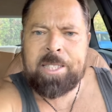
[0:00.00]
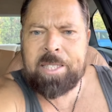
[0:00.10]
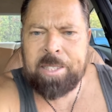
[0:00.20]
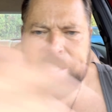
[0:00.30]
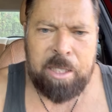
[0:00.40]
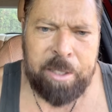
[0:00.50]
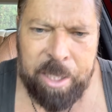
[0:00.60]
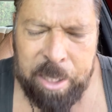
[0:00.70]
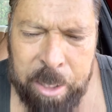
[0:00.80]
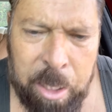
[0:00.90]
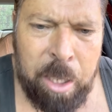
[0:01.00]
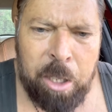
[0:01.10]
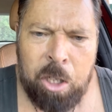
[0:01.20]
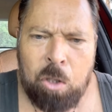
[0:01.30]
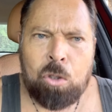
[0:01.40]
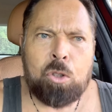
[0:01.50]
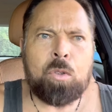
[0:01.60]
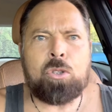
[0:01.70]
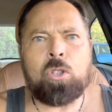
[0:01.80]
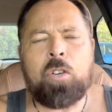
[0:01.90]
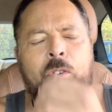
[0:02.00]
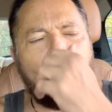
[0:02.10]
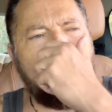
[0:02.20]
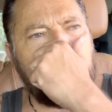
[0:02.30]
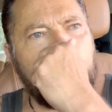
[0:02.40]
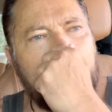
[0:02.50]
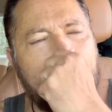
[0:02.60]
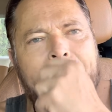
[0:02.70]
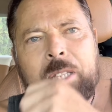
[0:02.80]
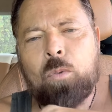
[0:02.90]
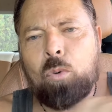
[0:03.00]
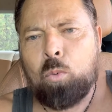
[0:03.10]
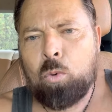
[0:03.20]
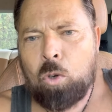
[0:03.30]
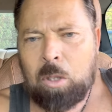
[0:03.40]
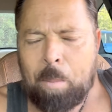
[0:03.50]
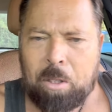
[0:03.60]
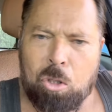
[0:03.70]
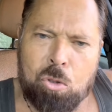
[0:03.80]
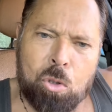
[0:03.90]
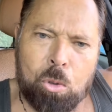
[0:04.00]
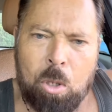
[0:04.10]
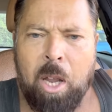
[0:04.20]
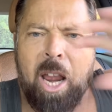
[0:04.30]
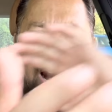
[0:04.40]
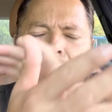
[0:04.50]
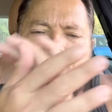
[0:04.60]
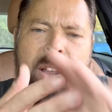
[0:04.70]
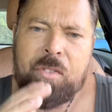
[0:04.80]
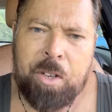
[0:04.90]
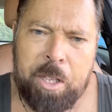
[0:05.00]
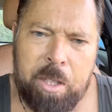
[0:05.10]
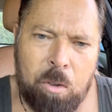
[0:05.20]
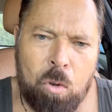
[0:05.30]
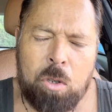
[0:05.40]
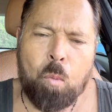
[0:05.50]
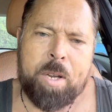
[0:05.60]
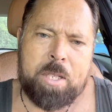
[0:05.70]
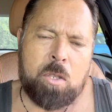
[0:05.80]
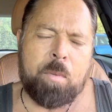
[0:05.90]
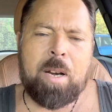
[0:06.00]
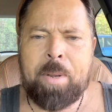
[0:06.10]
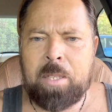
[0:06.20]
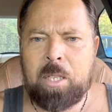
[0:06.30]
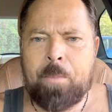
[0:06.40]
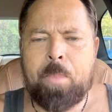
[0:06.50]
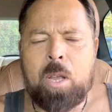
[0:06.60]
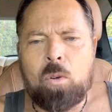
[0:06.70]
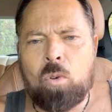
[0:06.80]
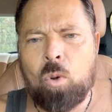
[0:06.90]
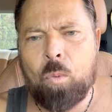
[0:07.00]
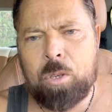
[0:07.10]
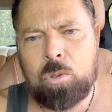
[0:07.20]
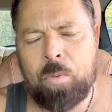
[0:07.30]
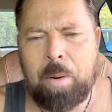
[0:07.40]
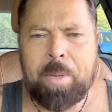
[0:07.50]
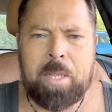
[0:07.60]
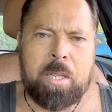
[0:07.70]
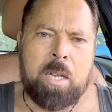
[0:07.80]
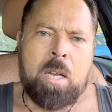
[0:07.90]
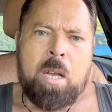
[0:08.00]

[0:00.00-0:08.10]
da sinistra a destra, in continuazione, fin quando veramente qualcuno non ti mette sotto e la fai finita con questo veramente, con questo veramente